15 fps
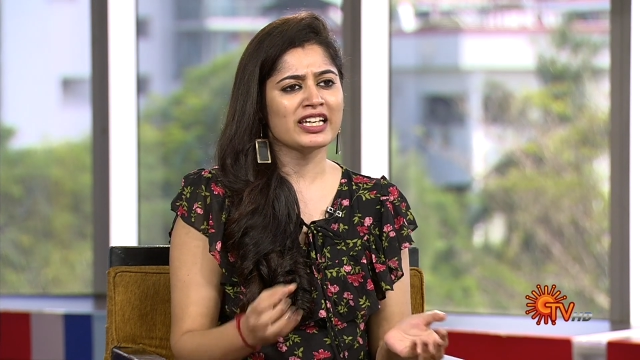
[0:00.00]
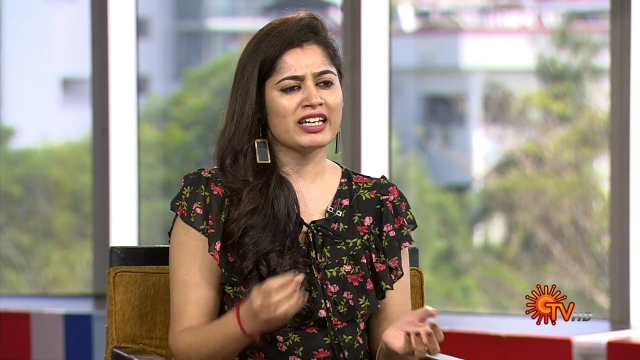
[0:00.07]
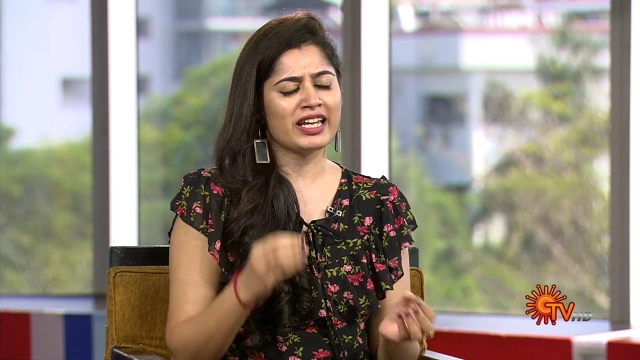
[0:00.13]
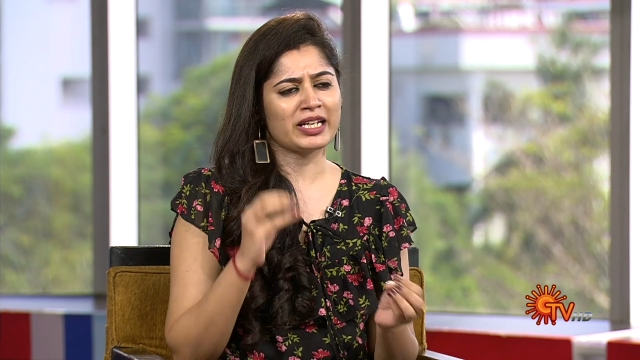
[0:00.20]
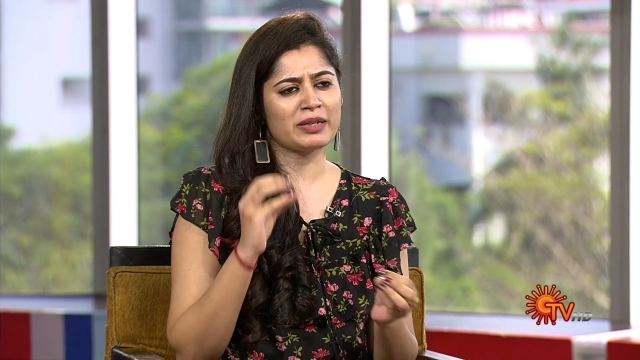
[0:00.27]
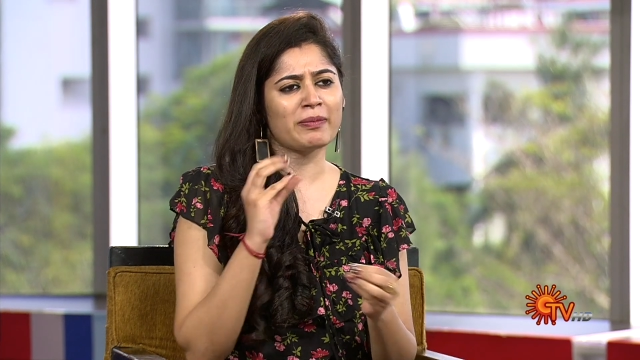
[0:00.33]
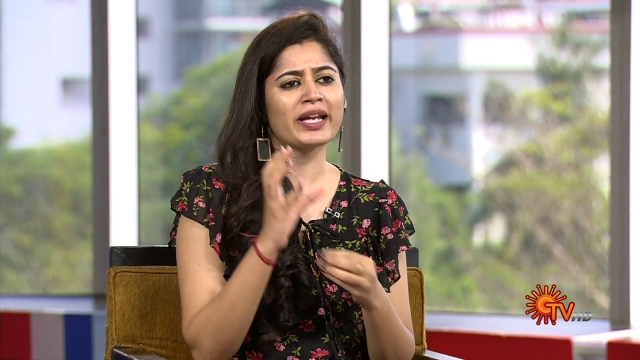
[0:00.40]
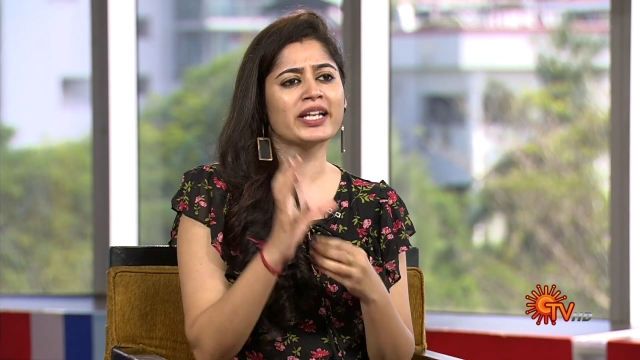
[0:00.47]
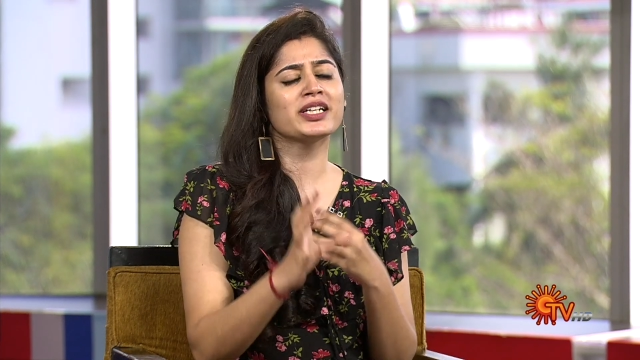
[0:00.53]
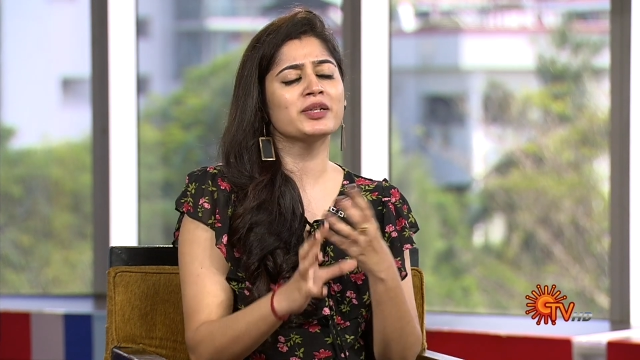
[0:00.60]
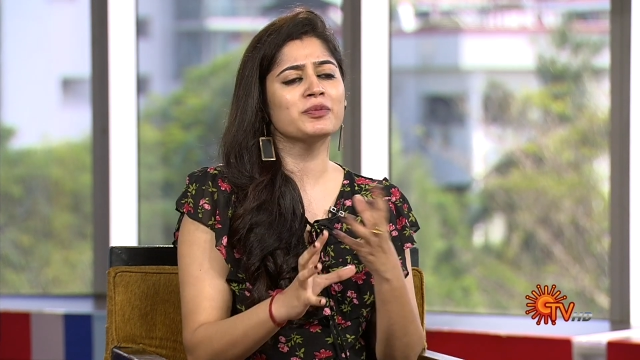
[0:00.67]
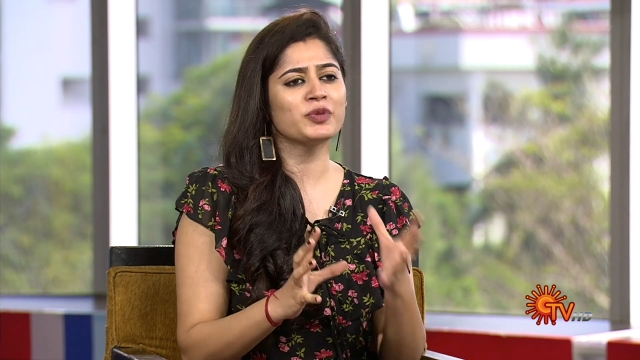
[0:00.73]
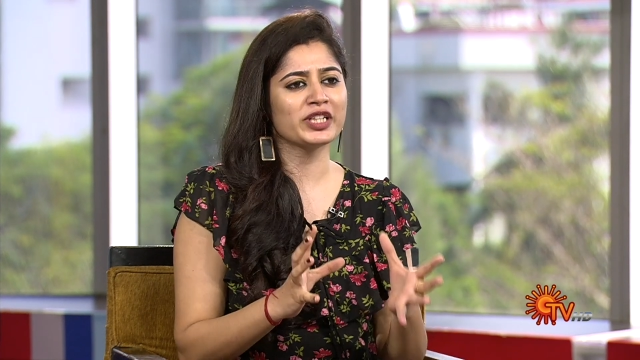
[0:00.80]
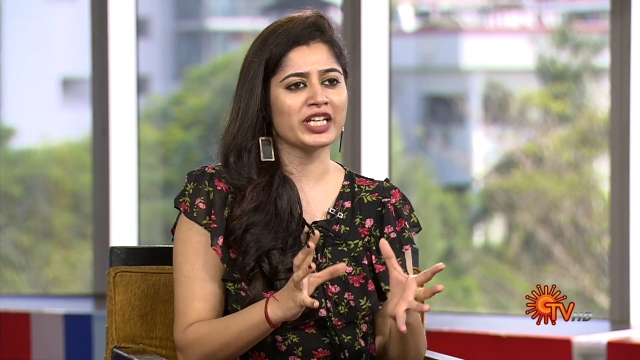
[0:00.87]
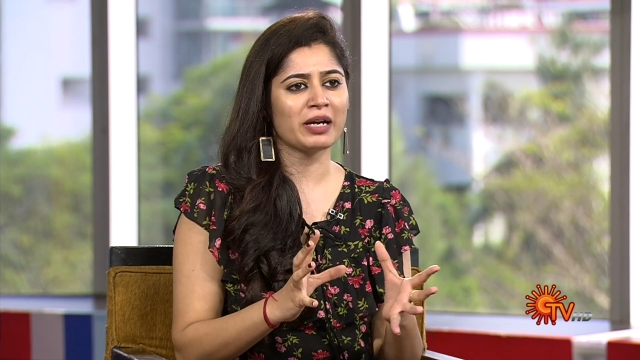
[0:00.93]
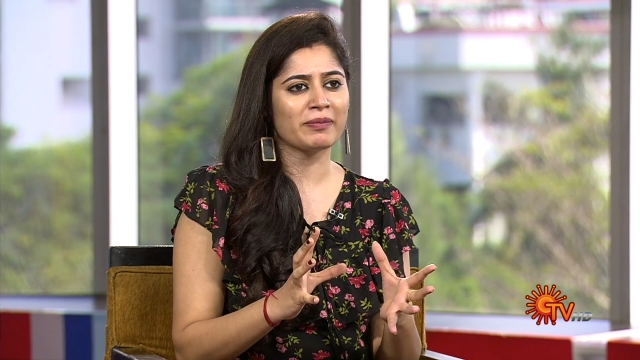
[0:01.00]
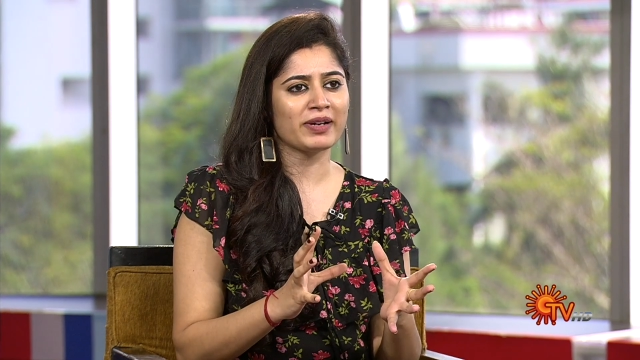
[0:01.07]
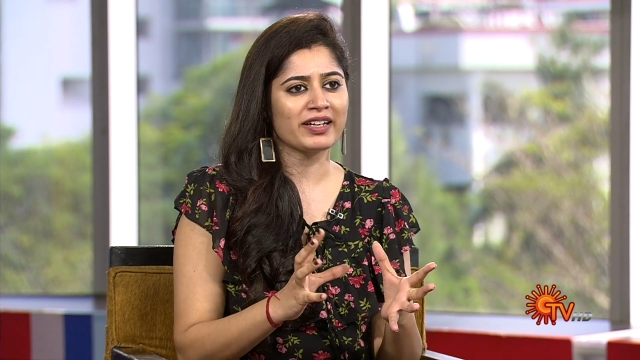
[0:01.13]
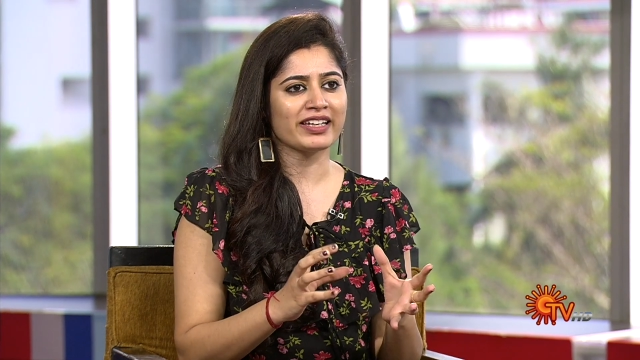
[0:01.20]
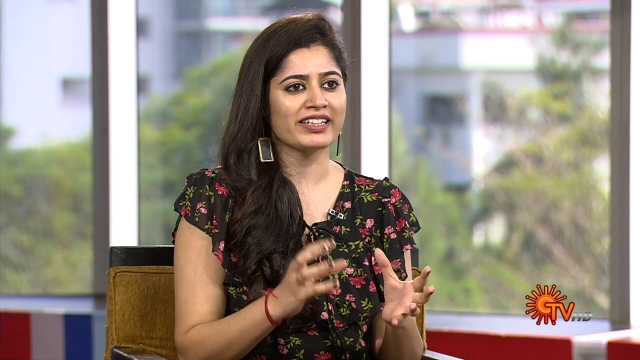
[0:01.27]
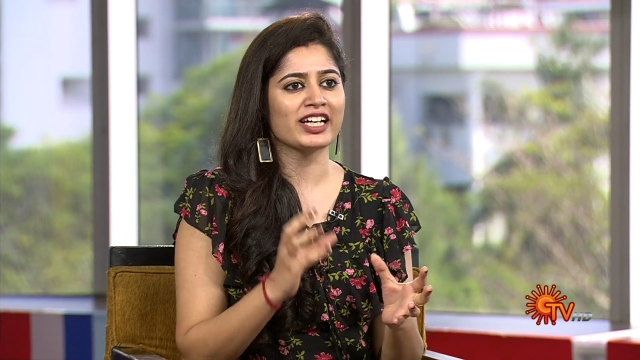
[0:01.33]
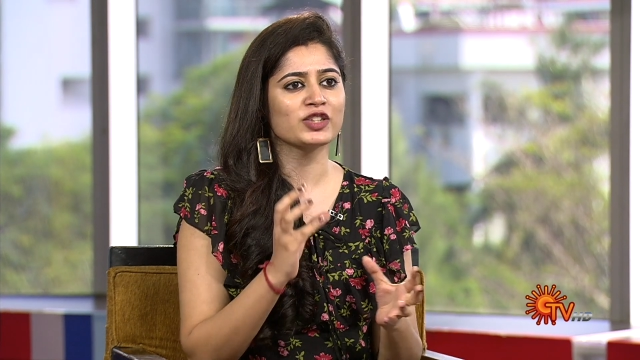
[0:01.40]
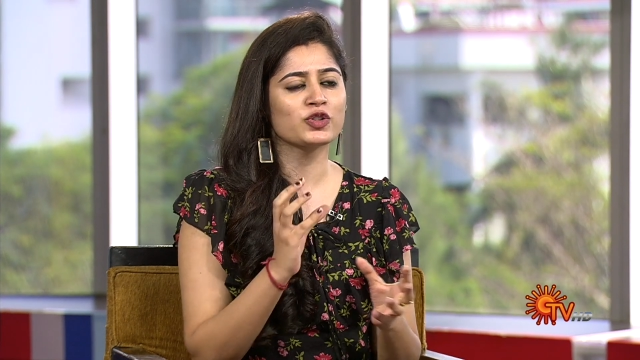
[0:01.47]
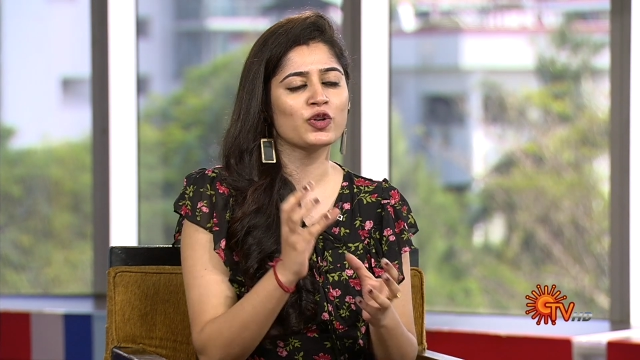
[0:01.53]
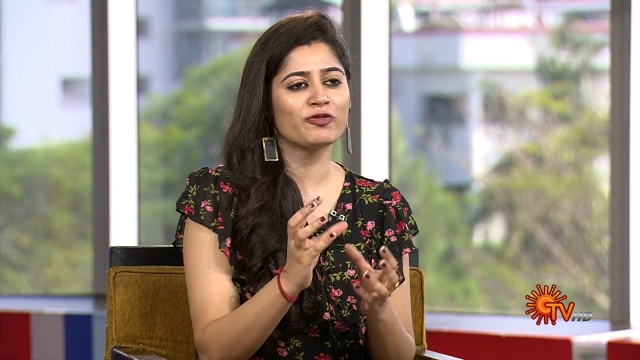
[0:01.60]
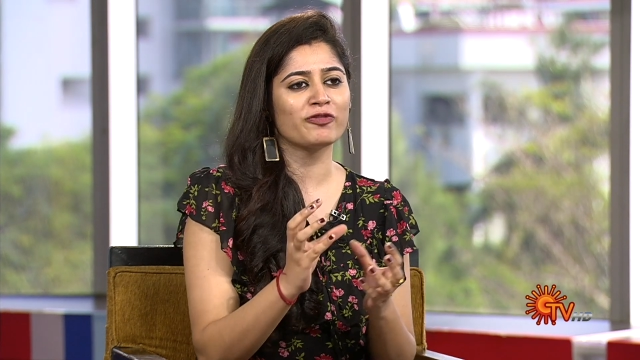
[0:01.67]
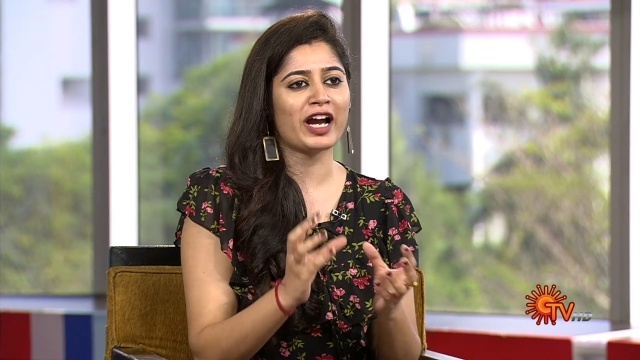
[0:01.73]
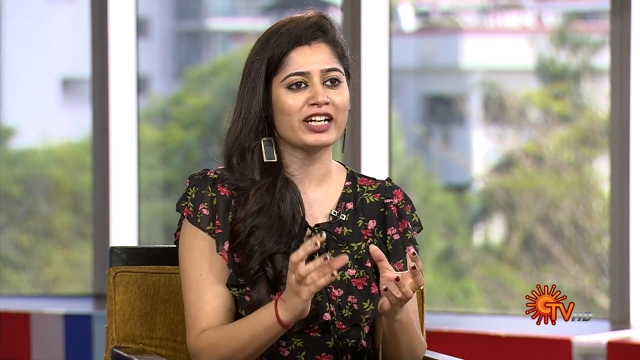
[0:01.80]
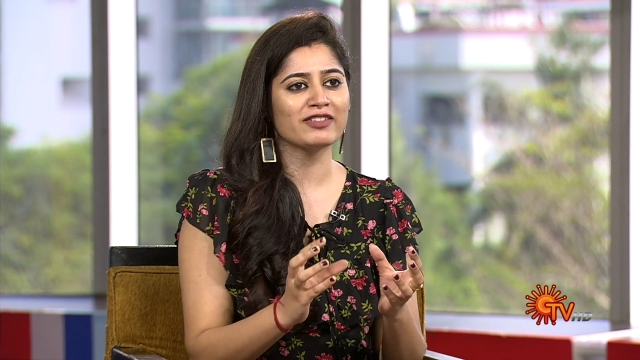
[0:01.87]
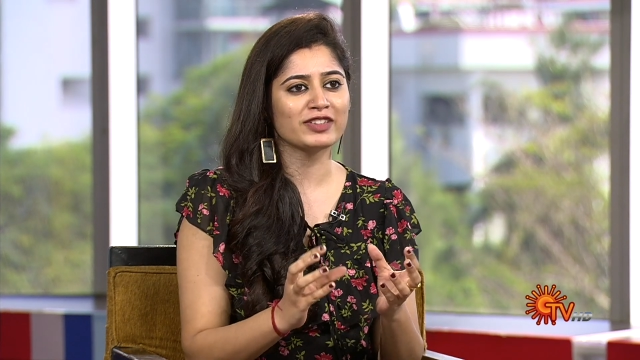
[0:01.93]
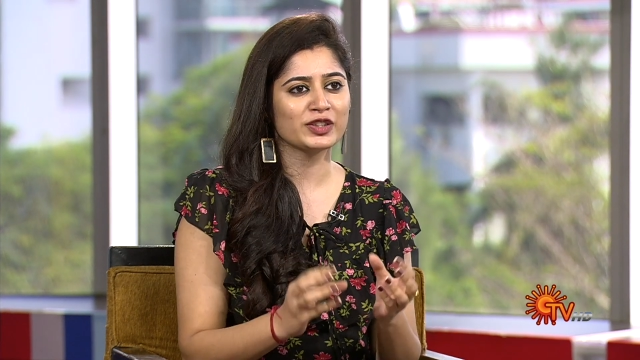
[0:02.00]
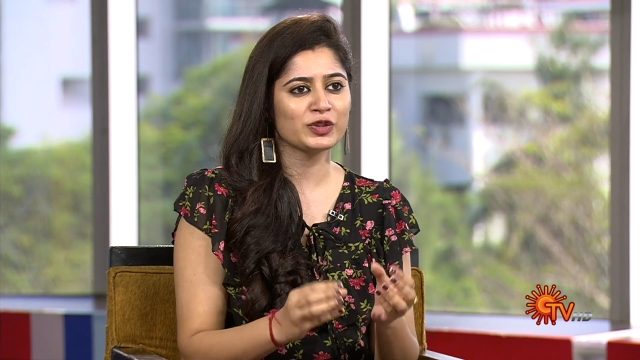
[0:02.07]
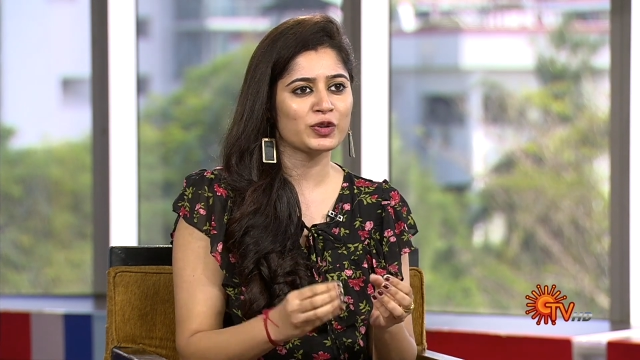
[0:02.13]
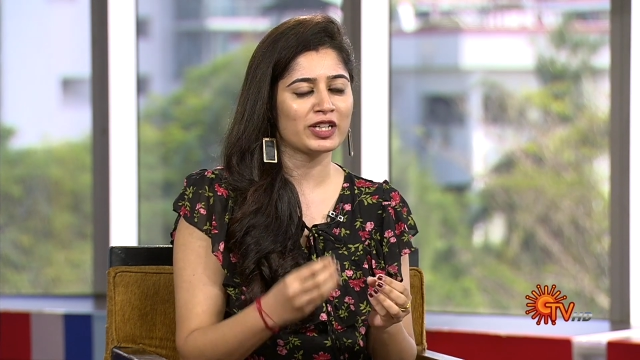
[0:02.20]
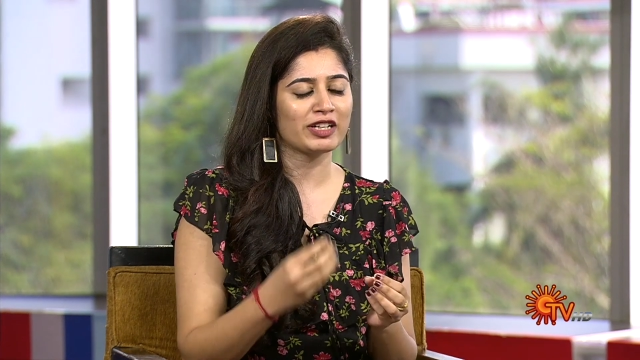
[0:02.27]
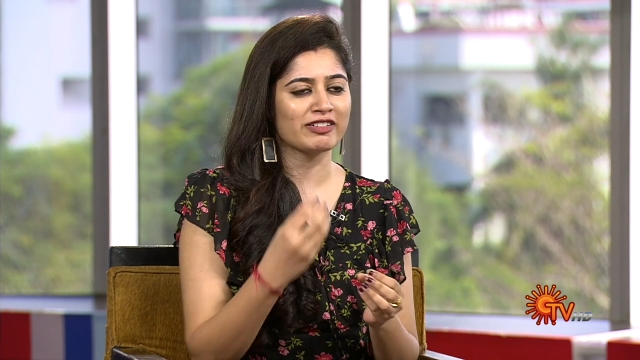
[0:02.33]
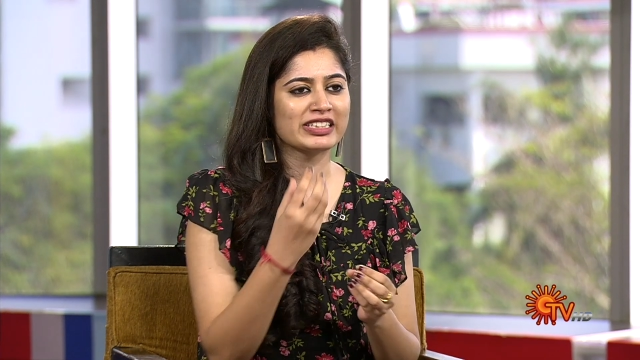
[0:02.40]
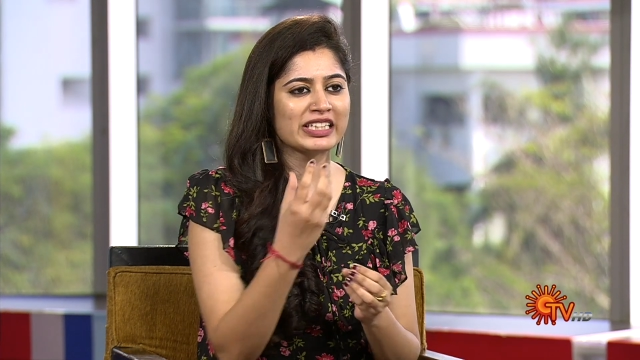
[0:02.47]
எனக்கு மறக்க முடியாமல் ஏதாவது ஒரு ஃபேன் வந்து உங்களை வந்து